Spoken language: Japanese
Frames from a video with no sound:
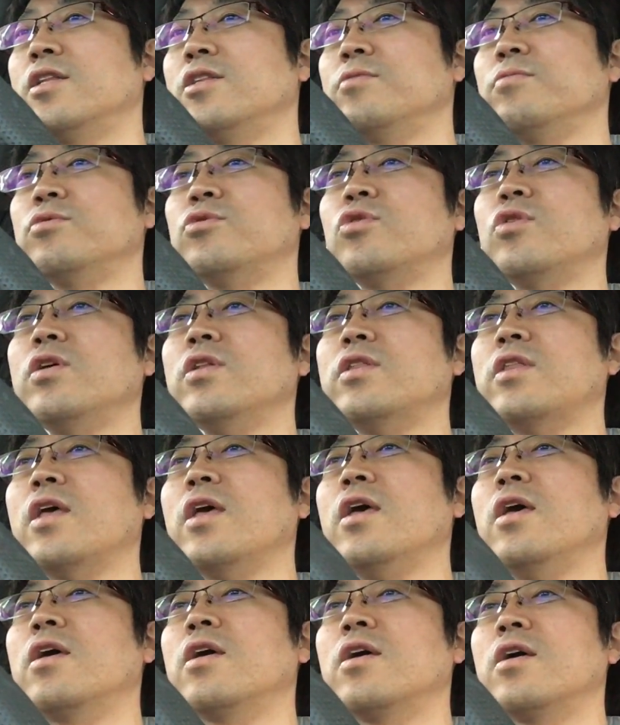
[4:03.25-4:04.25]
でもそれっ
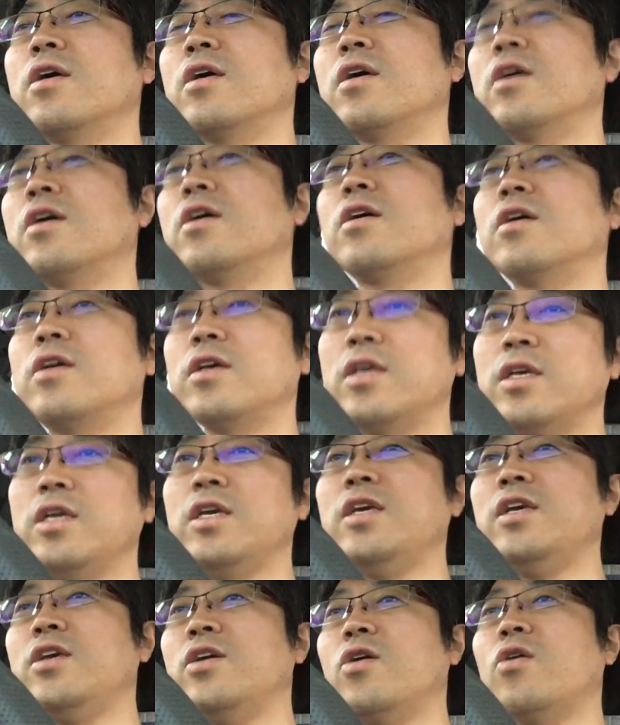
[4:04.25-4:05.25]
て
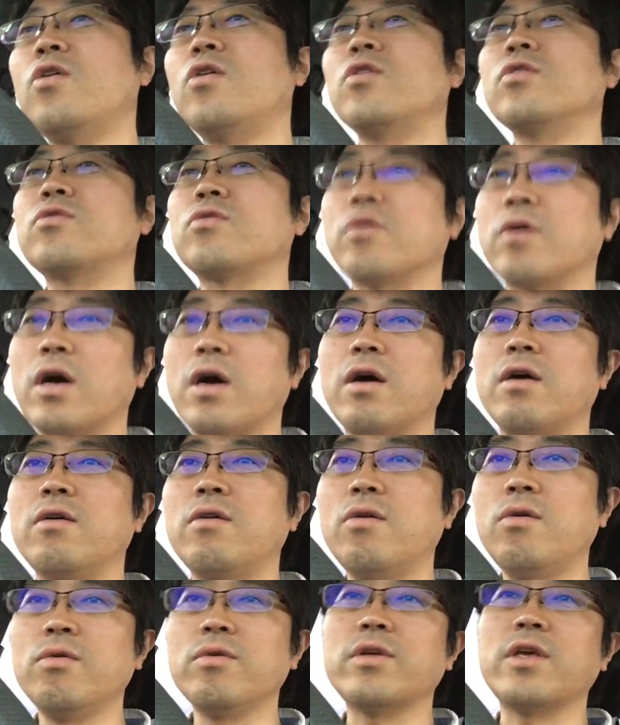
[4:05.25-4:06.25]
いいよとか
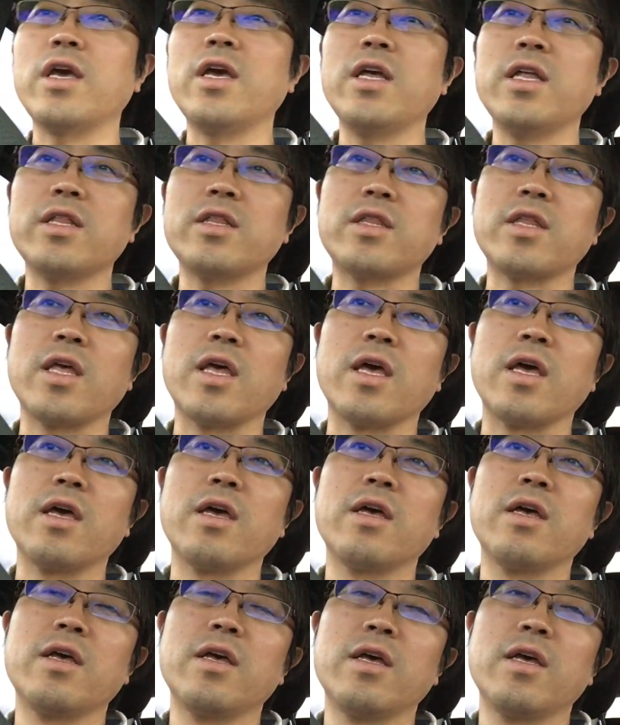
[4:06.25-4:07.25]
OK って
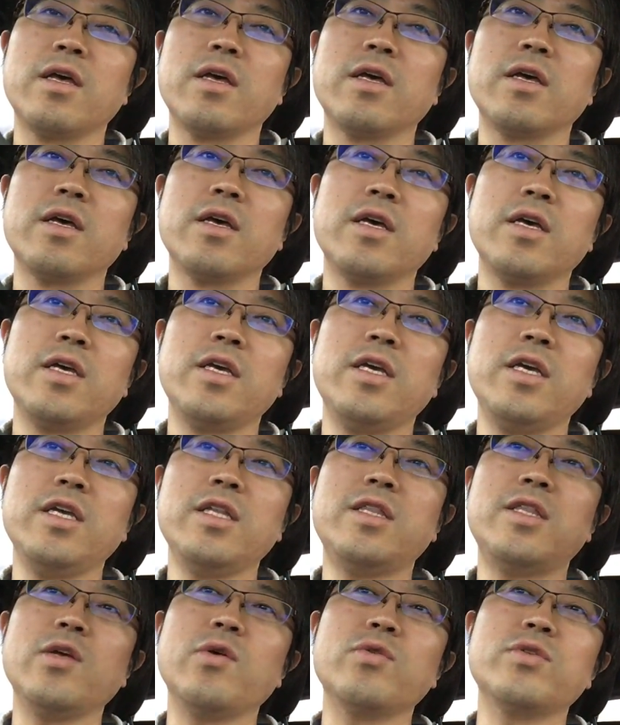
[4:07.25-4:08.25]

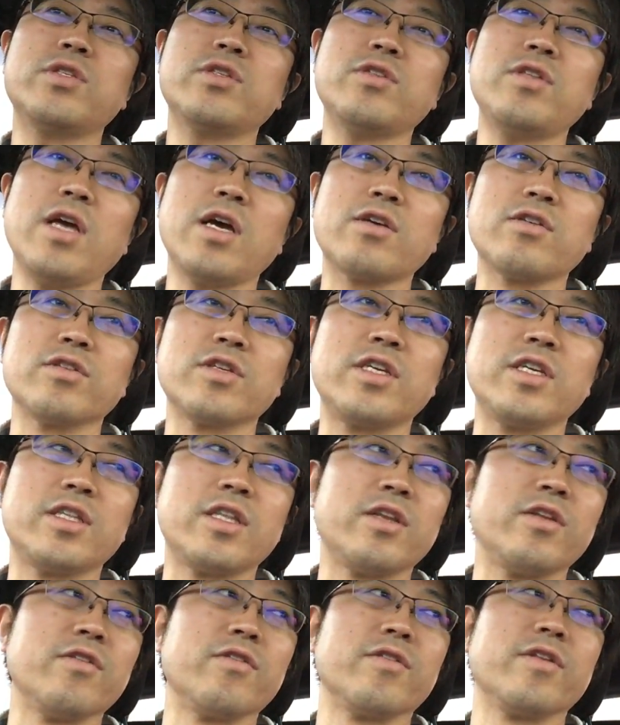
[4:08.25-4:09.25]
言ってほしくてあくん聞い
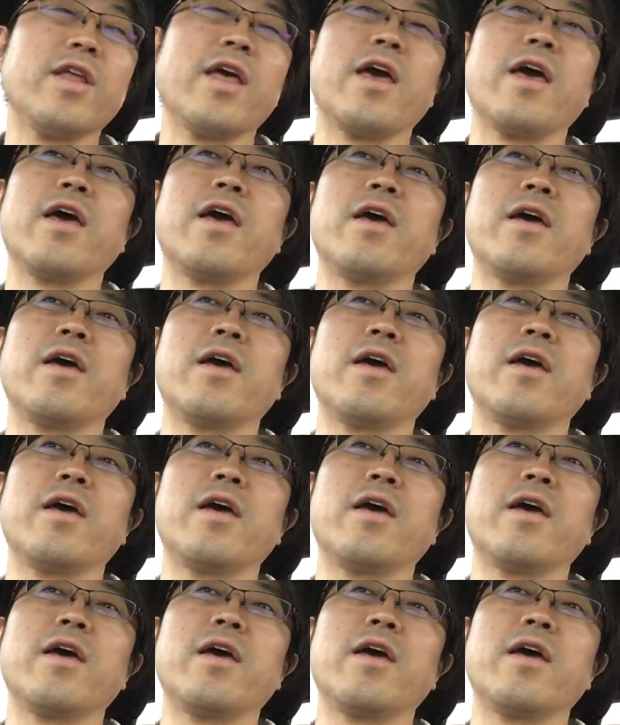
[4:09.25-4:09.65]
てるよね、